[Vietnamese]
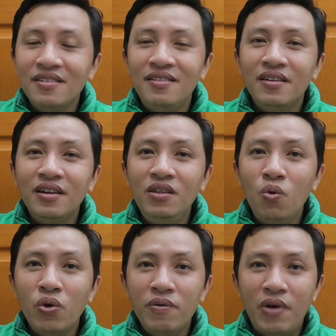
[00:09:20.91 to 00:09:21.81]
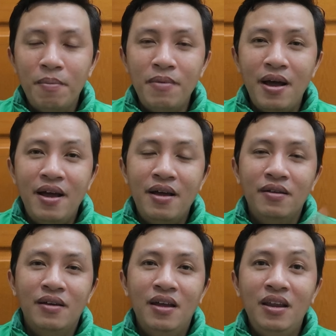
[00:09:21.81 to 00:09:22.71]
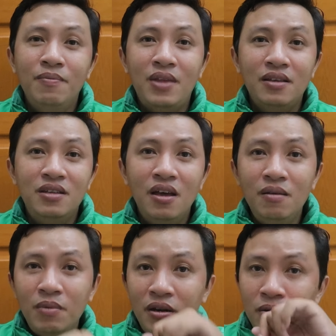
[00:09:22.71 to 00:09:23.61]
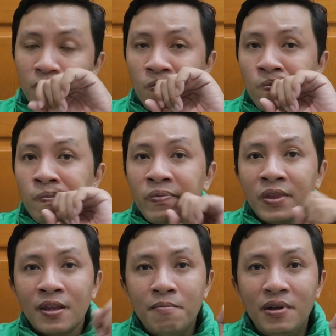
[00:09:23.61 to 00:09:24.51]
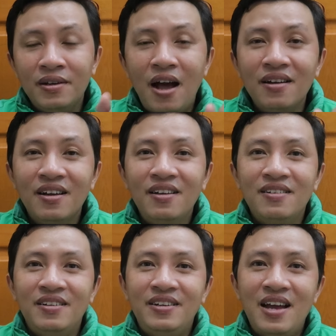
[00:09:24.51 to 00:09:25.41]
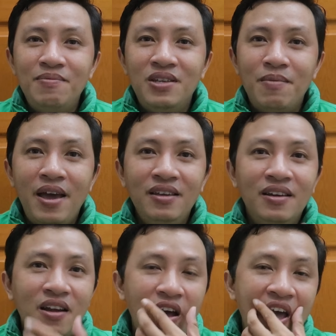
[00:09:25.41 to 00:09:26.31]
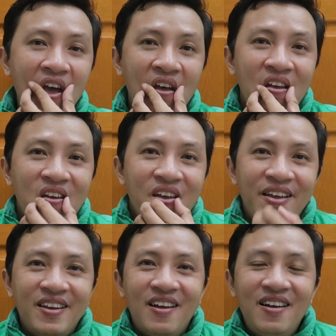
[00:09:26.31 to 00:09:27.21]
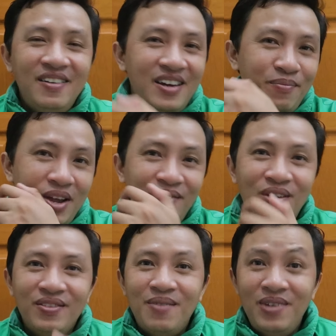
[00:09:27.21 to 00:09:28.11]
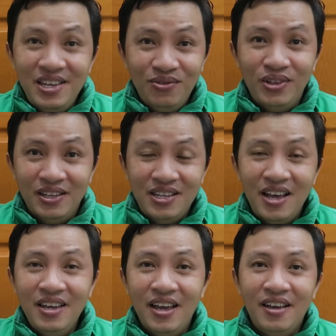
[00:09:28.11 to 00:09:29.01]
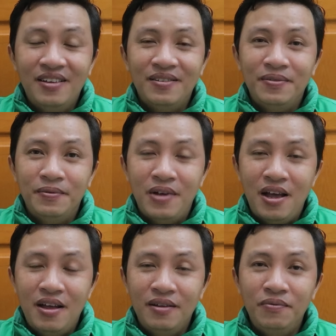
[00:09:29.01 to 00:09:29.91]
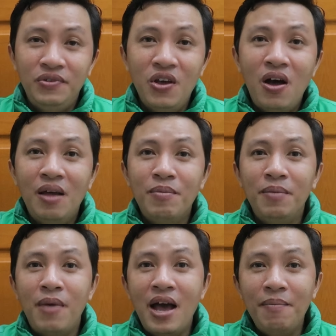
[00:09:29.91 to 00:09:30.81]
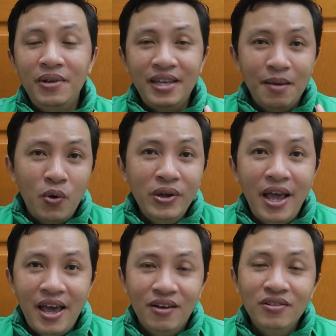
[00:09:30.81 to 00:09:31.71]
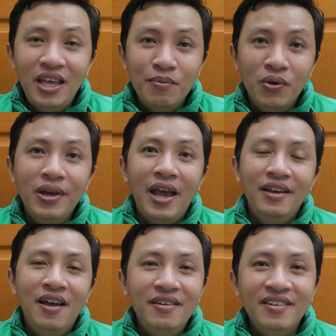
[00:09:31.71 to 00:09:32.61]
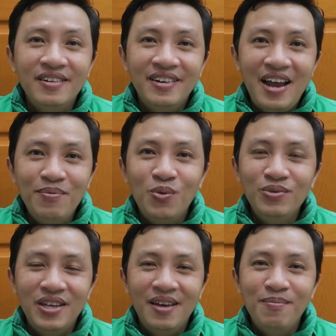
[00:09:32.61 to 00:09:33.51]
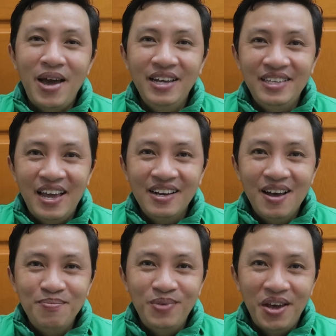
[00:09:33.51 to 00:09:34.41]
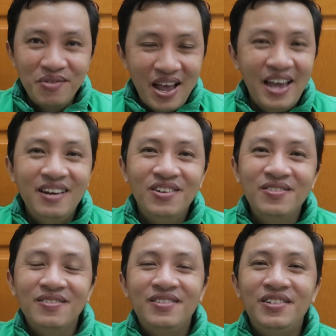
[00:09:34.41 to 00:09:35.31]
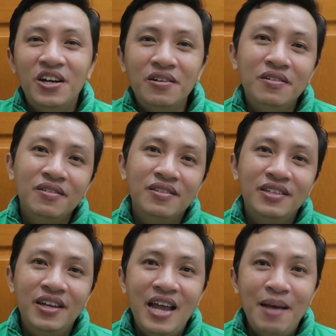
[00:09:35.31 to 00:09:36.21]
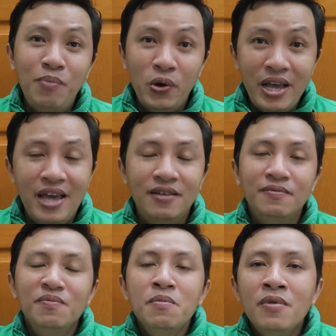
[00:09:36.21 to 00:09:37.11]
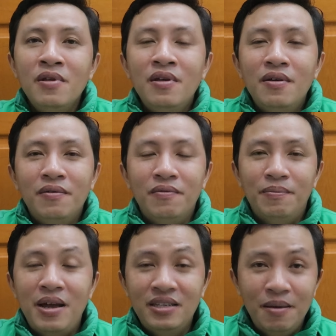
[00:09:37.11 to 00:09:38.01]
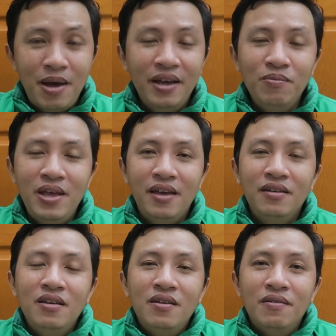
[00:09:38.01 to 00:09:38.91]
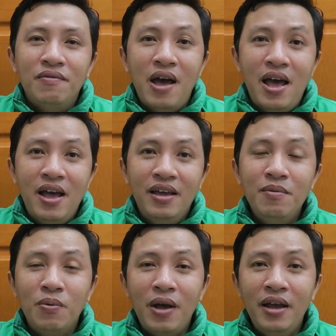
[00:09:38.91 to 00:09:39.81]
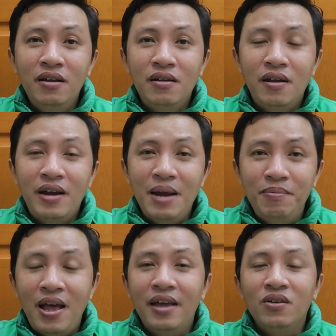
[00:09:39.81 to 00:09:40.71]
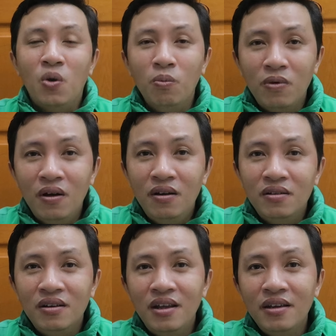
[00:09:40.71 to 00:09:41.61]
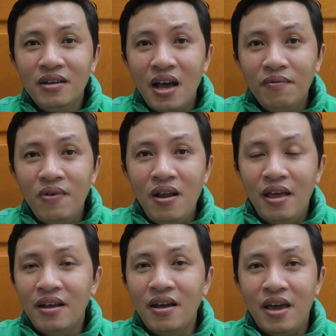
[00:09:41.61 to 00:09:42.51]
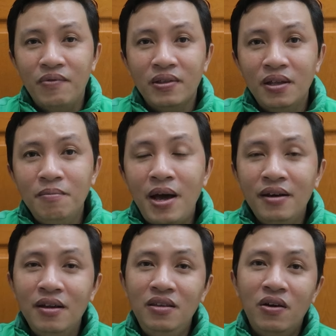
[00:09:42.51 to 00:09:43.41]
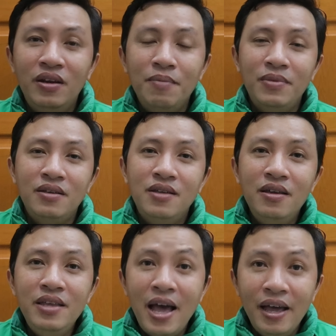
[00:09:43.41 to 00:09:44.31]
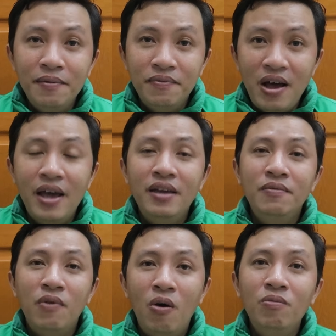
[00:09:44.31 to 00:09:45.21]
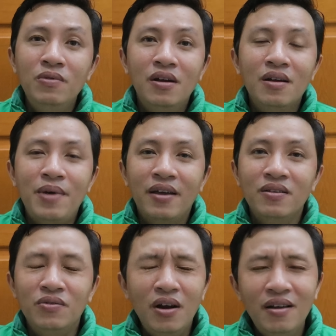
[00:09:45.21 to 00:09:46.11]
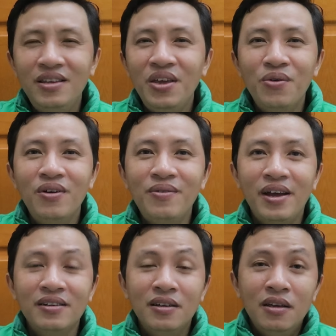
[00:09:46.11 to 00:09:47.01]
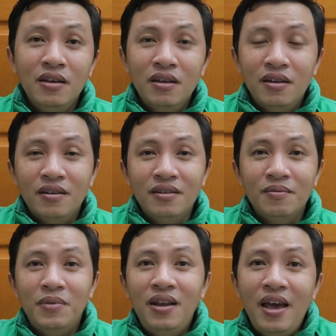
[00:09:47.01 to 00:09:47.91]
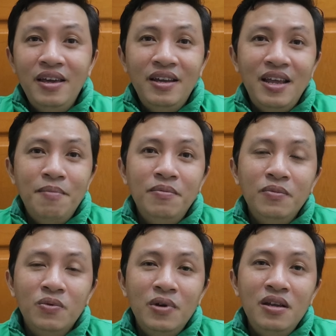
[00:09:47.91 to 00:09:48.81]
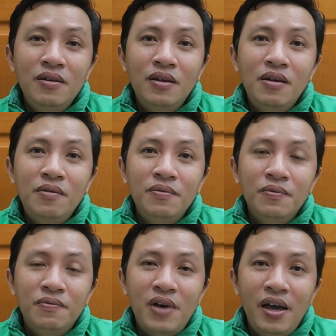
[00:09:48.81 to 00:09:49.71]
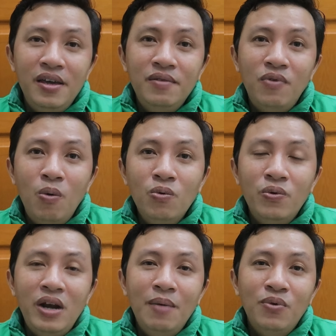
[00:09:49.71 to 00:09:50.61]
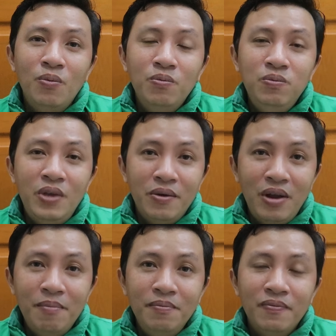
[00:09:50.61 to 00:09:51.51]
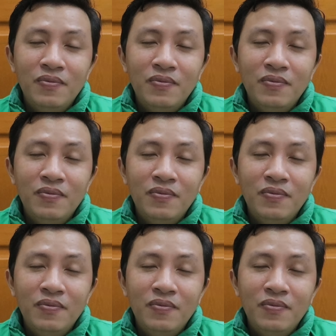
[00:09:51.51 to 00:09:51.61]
Những cái nhu yếu phẩm mà anh em tài xế mình cần á, thì Grab sẽ bán những cái đó ha. Đó, Grab đánh vào tâm lý của tài xế ha. Và do là mình mở app mình chạy mỗi ngày, có tiền mỗi ngày nên Grab cũng sẽ bán trả góp theo ngày luôn, trừ trên app mỗi ngày. Bán xe máy cũng vậy. Và thêm một cái nữa là Grab lại cũng có liên kết với lại ngân hàng Vietinbank để cho anh em tài xế vay vốn nữa các bạn, rất là nhiều các bạn. Mình thấy anh em đi vay vốn của Grab cũng nhiều lắm.